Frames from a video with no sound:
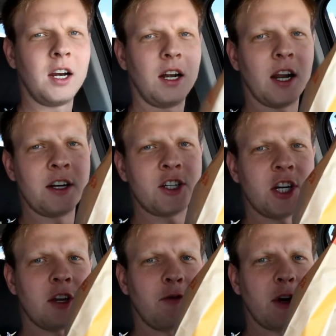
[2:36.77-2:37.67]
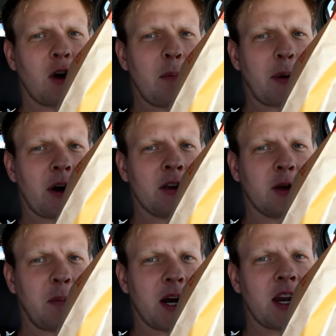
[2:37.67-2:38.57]
Lanchinho ficou
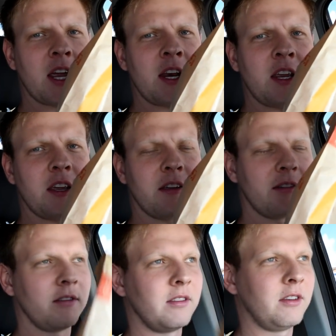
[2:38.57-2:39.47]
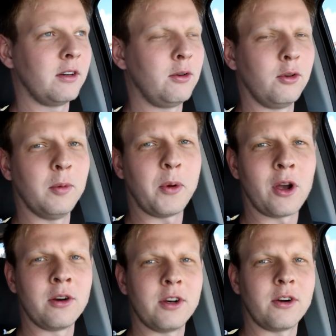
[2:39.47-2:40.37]
pronto, Panene. Tá tudo
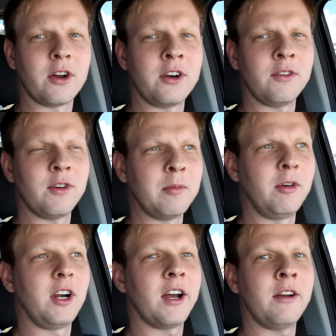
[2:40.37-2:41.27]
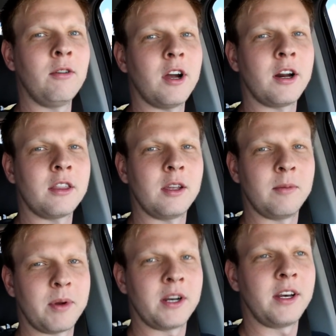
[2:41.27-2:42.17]
pronto, agora nós vamos lá no kart
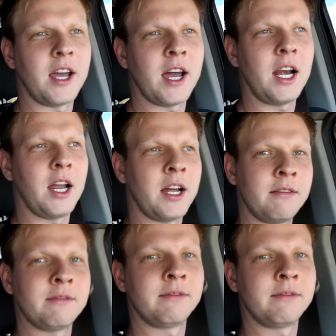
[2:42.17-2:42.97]
pra andar lá.